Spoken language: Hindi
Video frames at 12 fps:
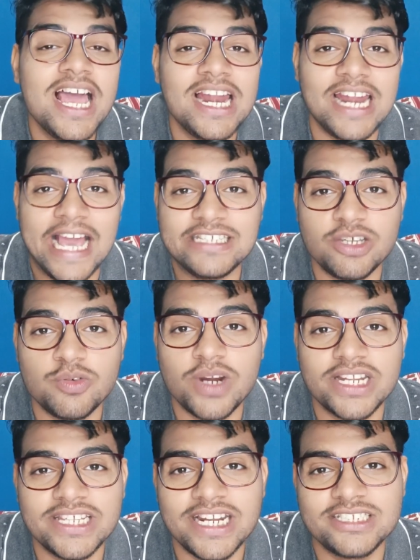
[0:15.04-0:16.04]
लाइक जरूर कर
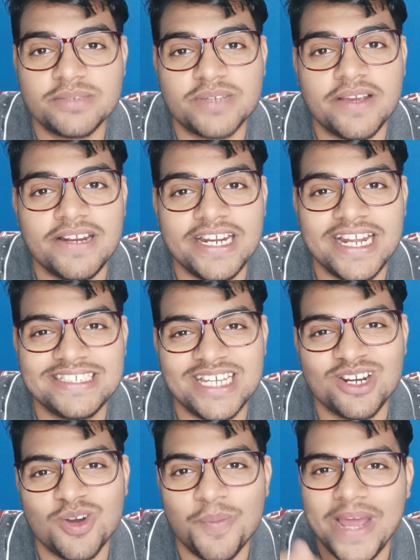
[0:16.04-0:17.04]
देना सब्सक्राइब कर लेना चैनल
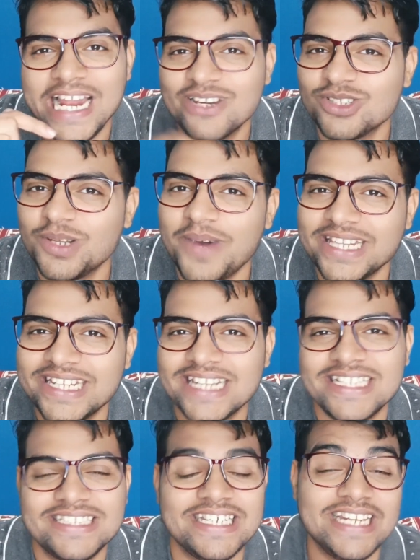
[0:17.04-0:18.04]
को बेल आइकन दबा देना
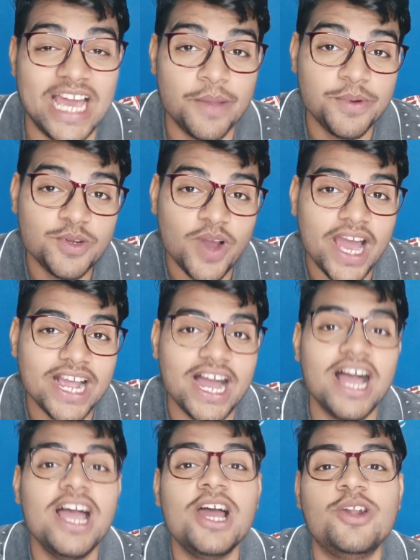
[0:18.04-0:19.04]
जैसे ही नया वीडियो आएगा
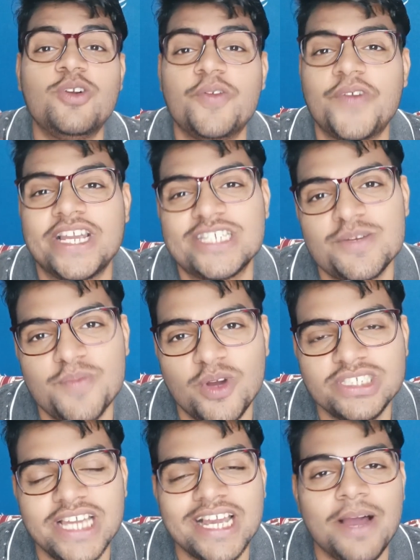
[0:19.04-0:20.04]
नोटिफिकेशन पहुंच
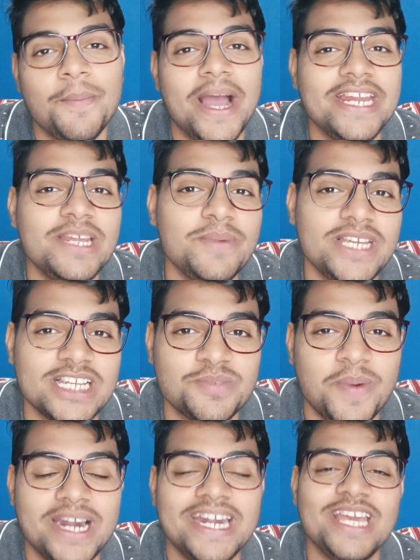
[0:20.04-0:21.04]
जाएगा माई नेम यश
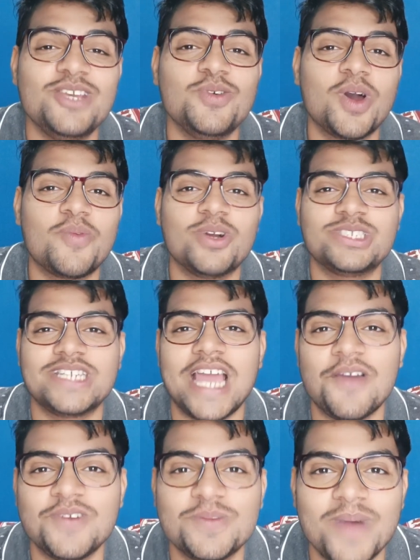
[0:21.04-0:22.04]
पांडे यू आर वॉचिंग
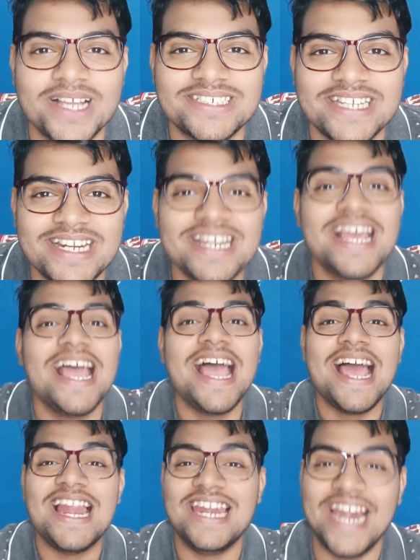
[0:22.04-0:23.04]
एफली मास्टर
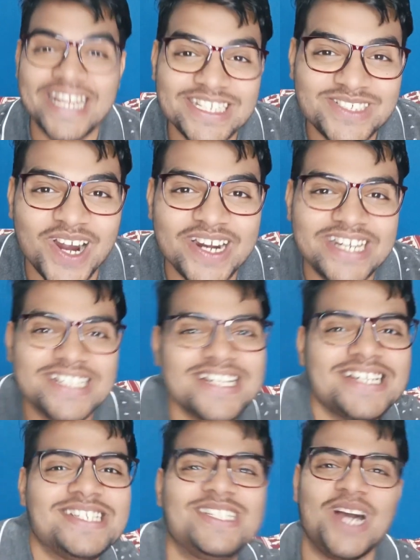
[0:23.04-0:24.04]
लेट गेट स्टार्टेड
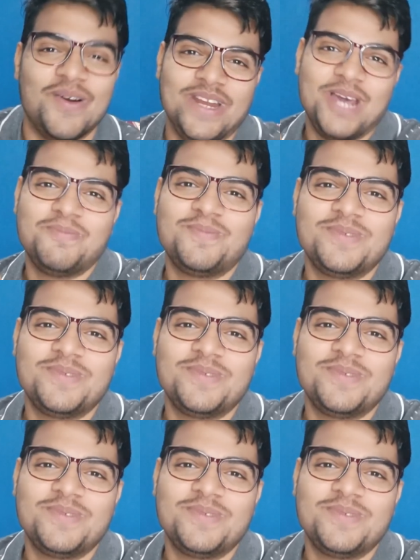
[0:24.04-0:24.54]
कमेन अप